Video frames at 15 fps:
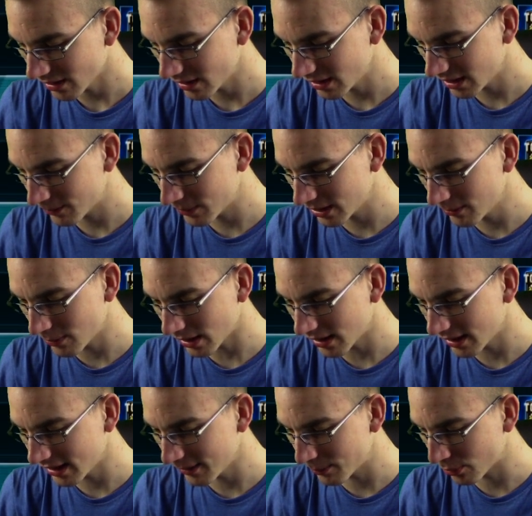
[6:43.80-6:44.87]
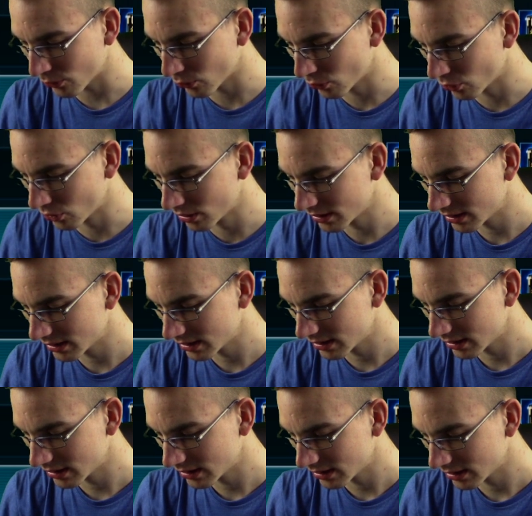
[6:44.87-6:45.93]
Ich bin bei Pro
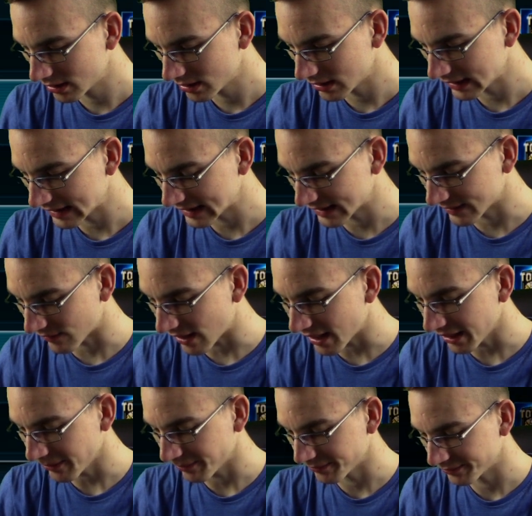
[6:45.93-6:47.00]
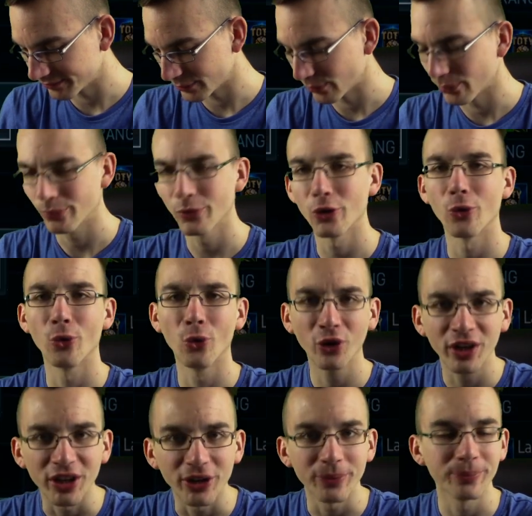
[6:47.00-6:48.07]
2.
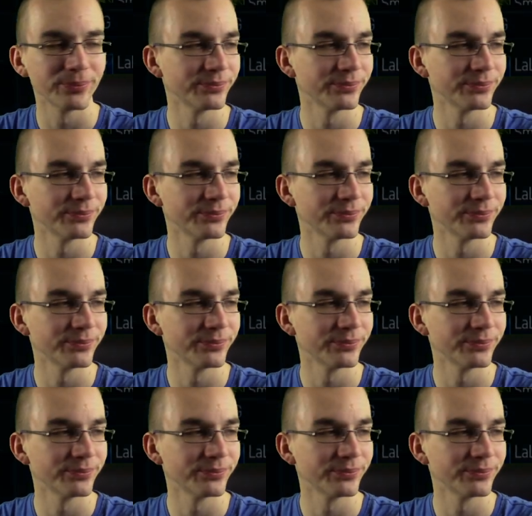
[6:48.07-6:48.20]
Okay.